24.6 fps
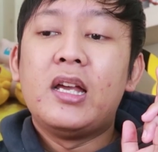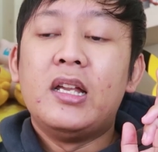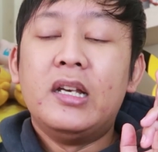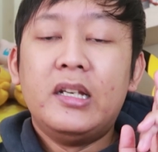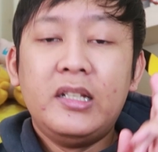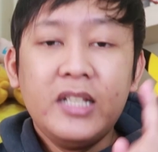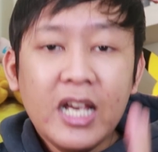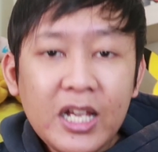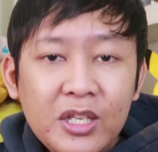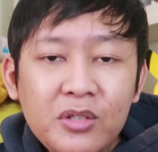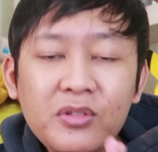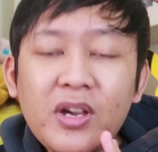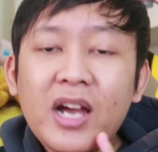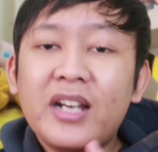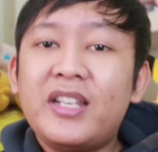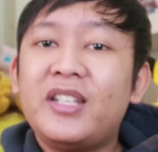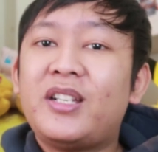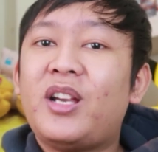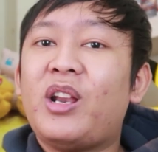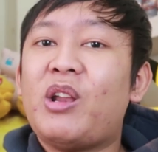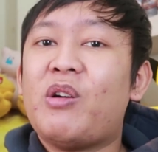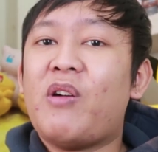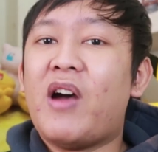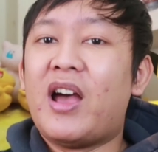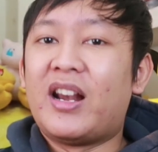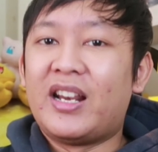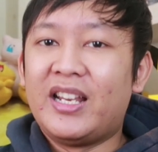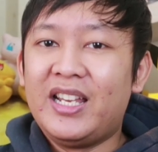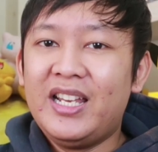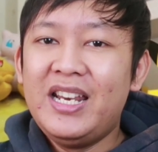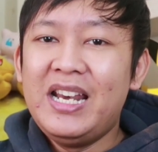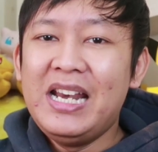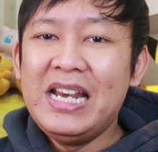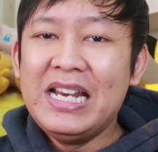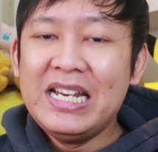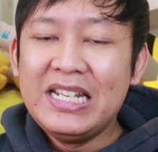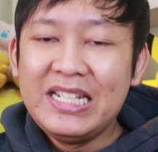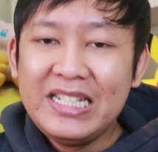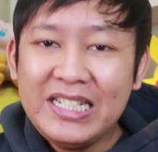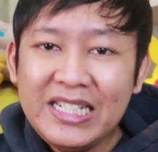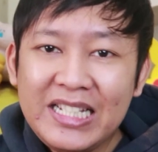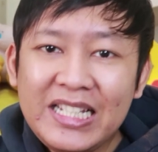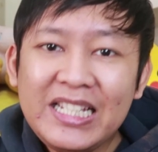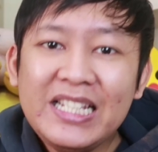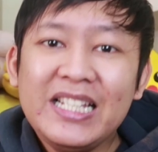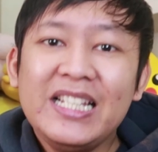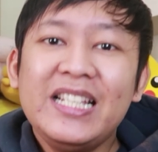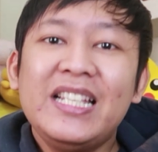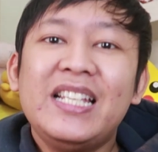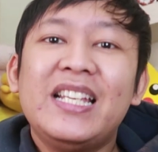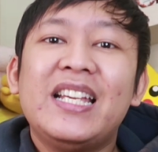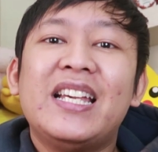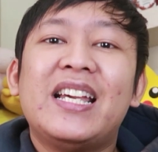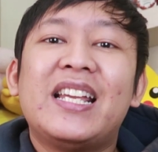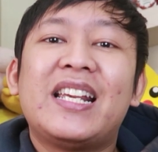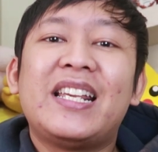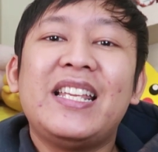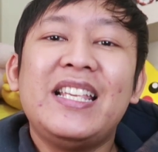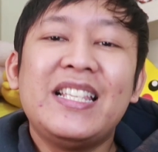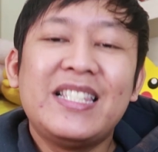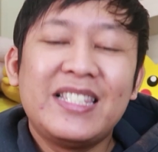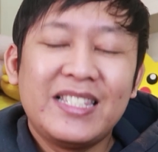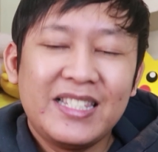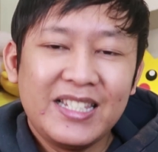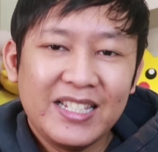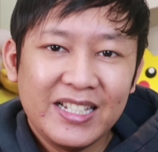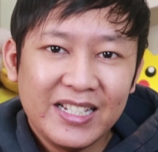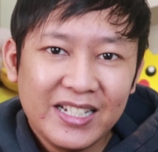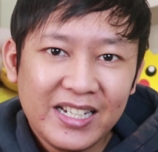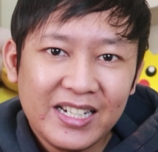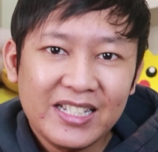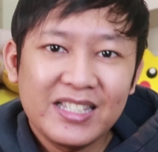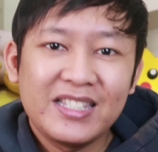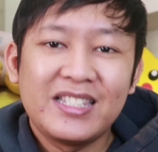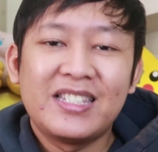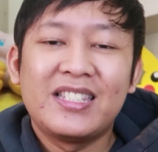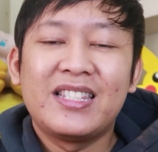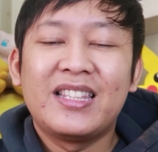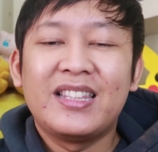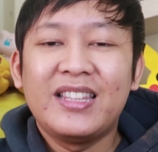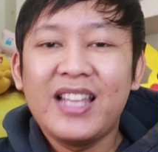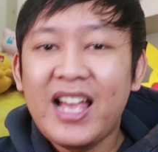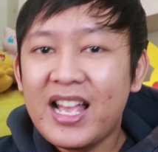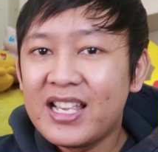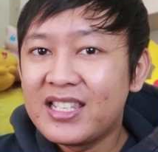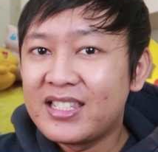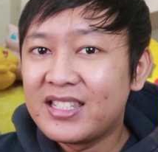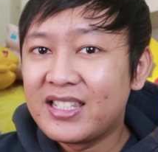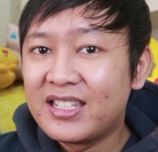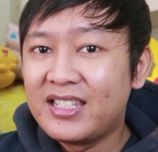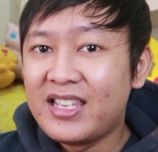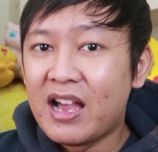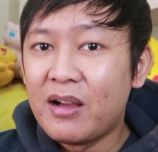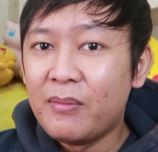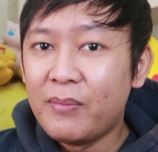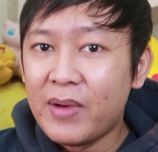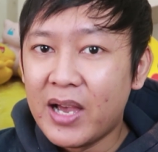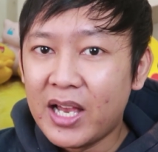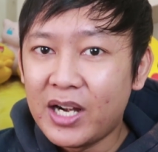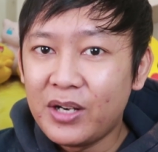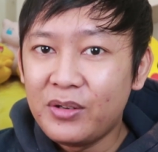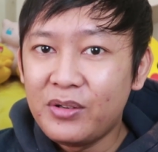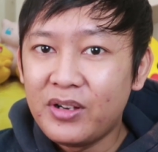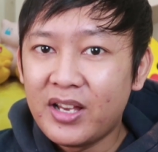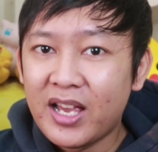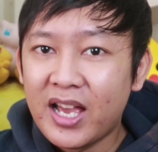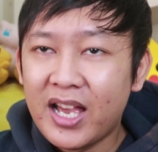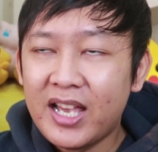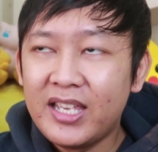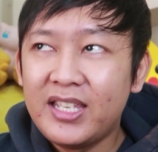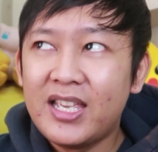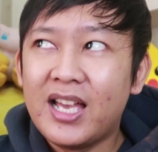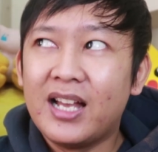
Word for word: dia juga dikeluarin di research task yang baru ya,